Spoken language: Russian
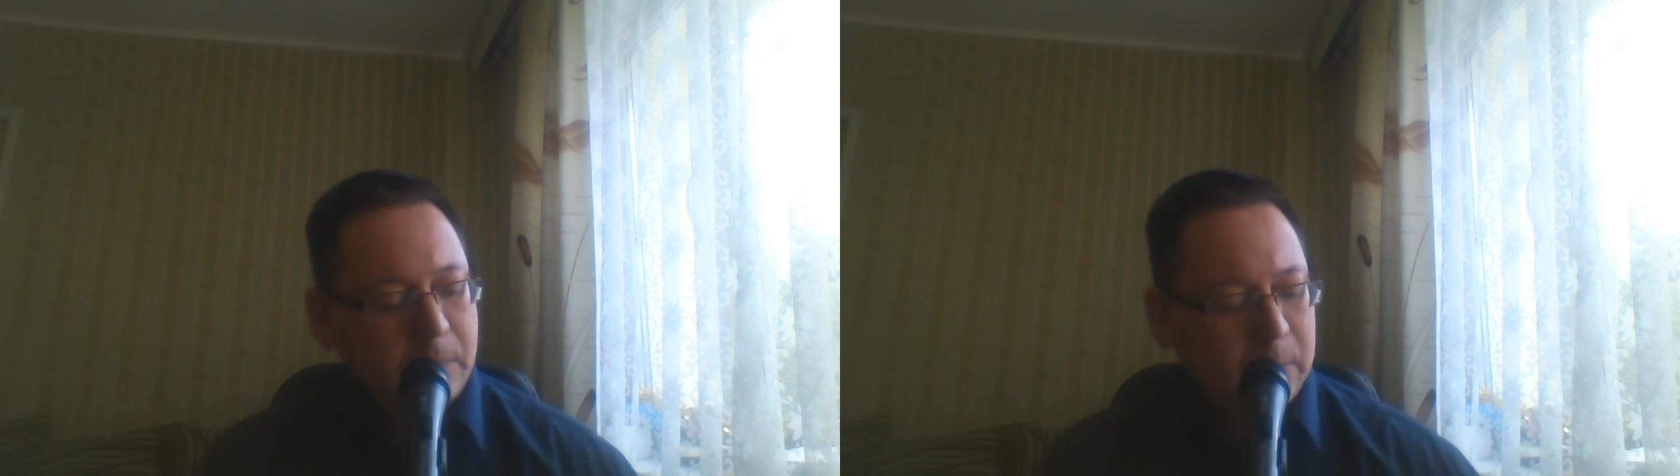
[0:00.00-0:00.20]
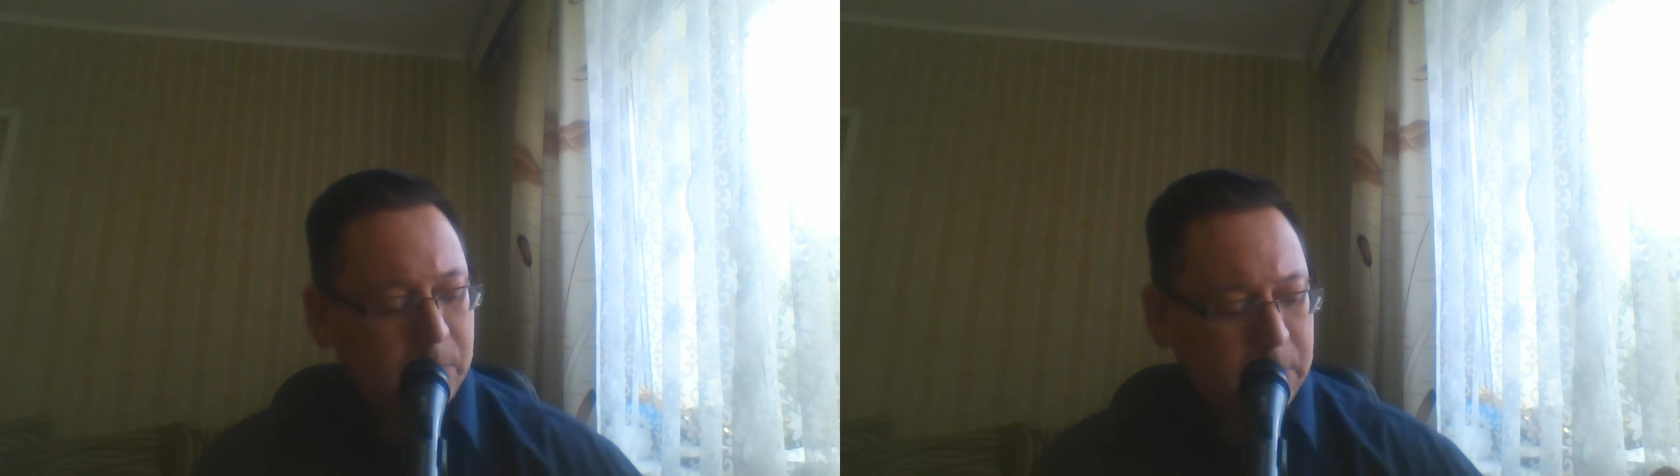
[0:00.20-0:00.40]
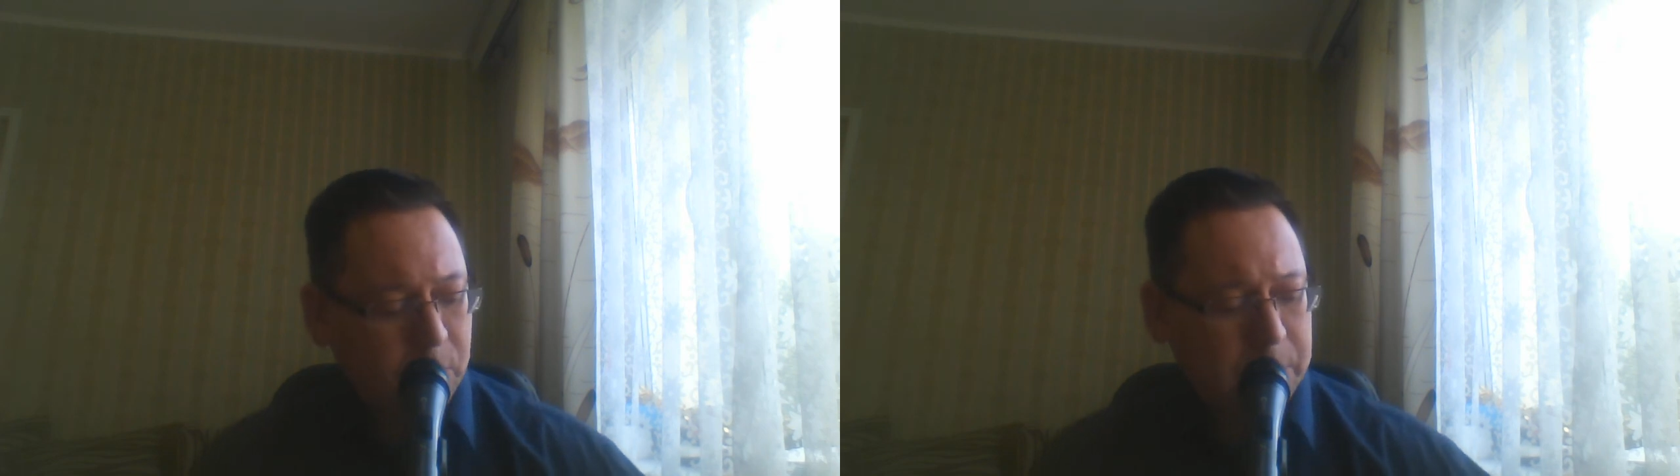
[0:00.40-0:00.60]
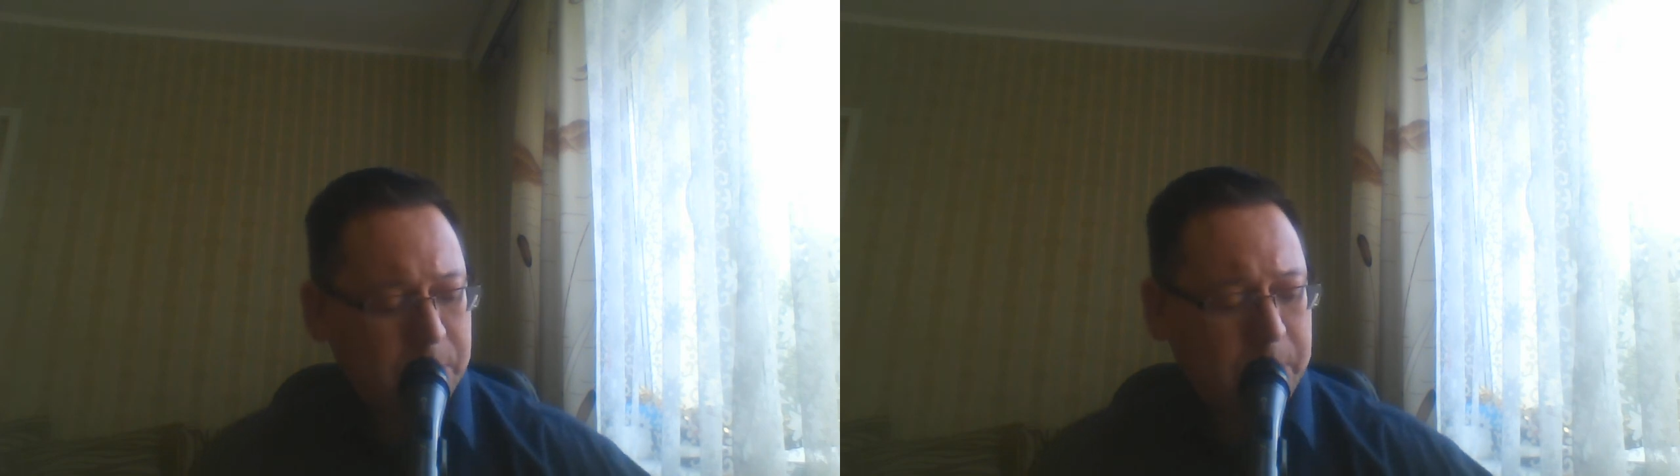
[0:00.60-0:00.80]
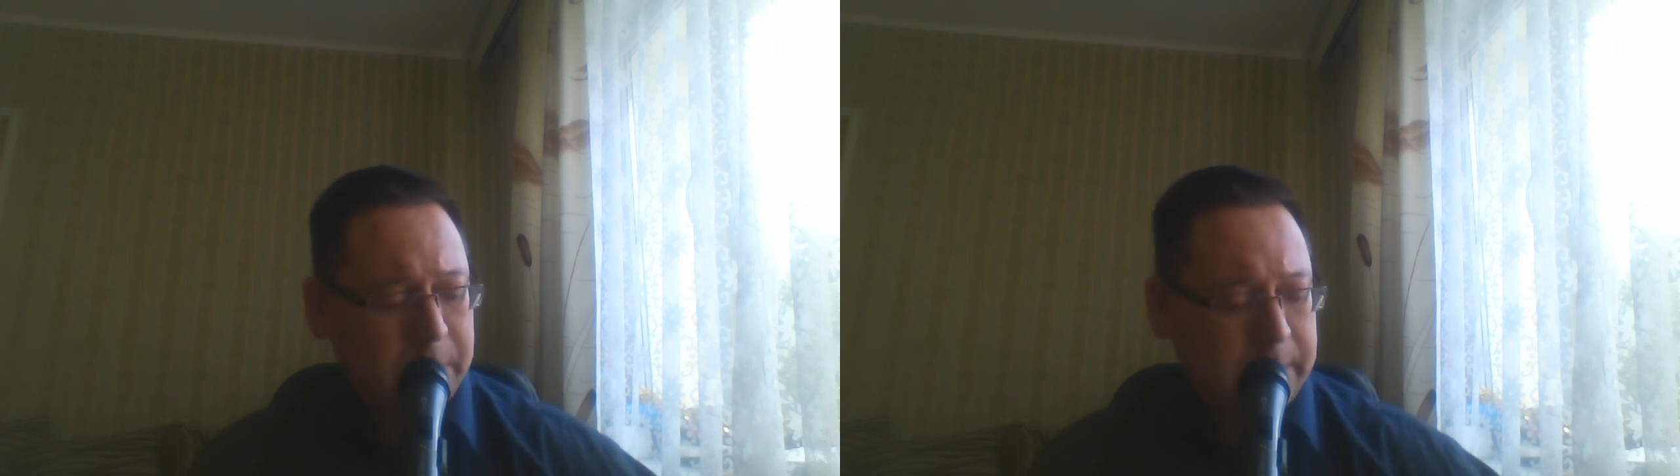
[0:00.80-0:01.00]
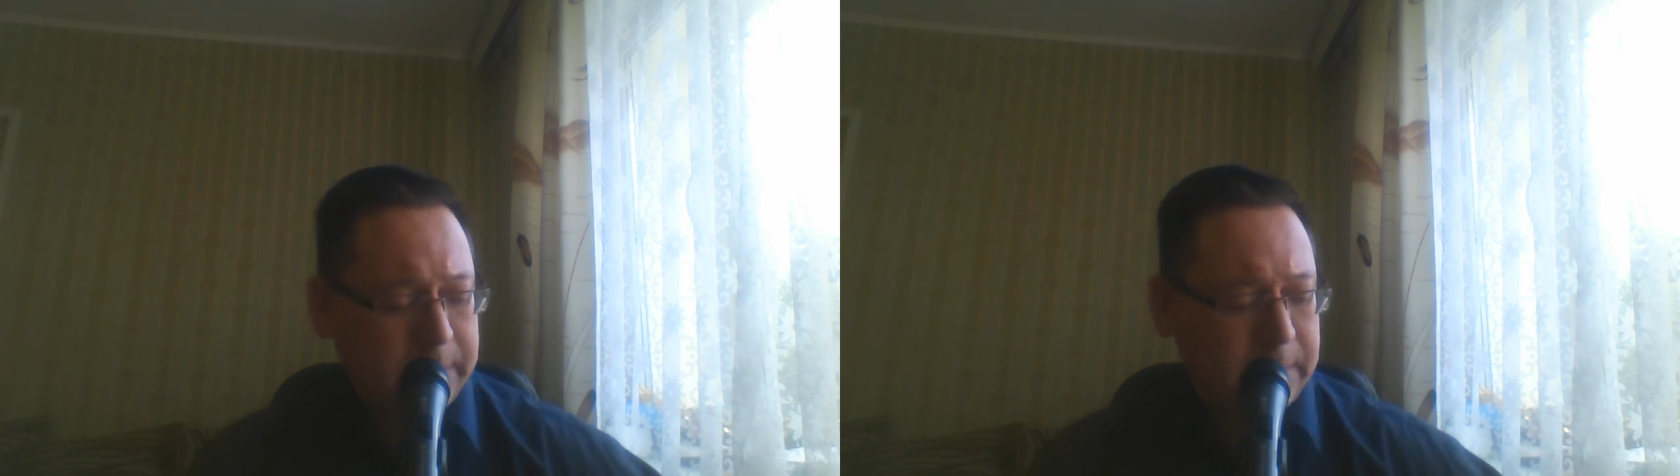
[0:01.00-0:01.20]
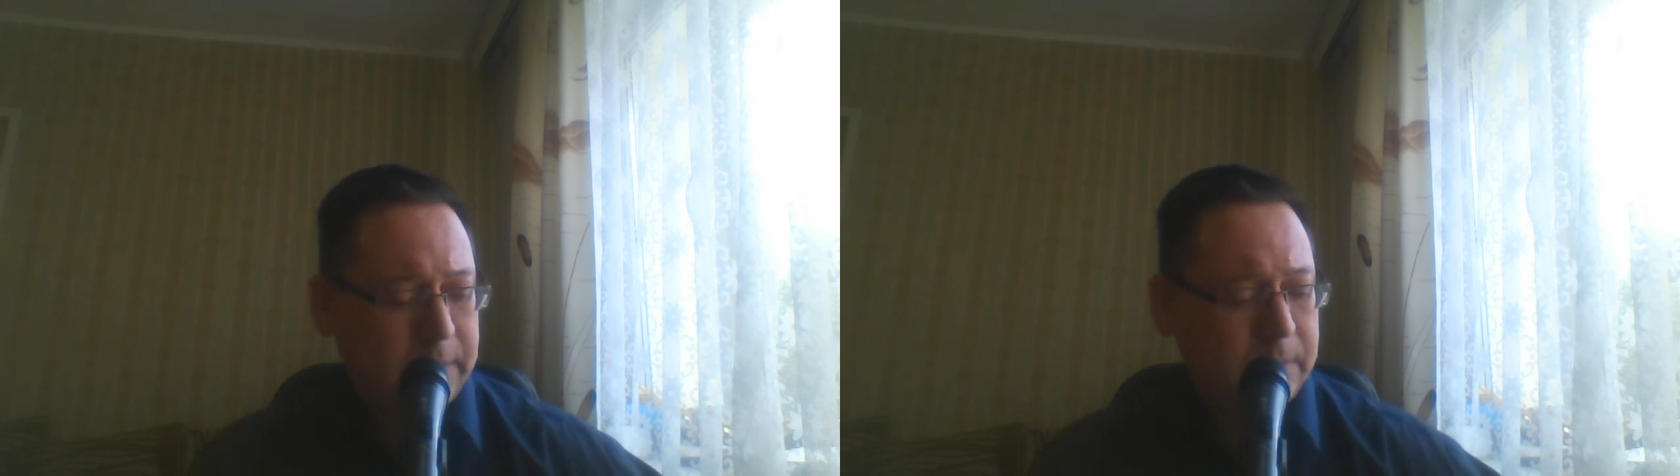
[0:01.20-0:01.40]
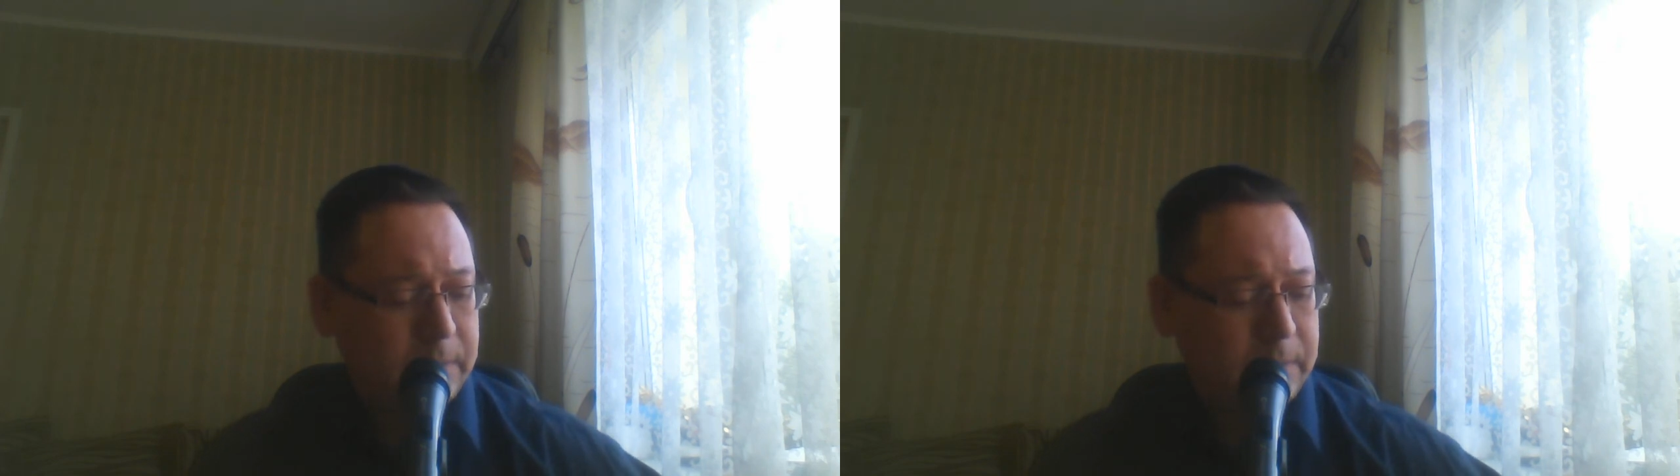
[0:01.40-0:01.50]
Мы можем опираться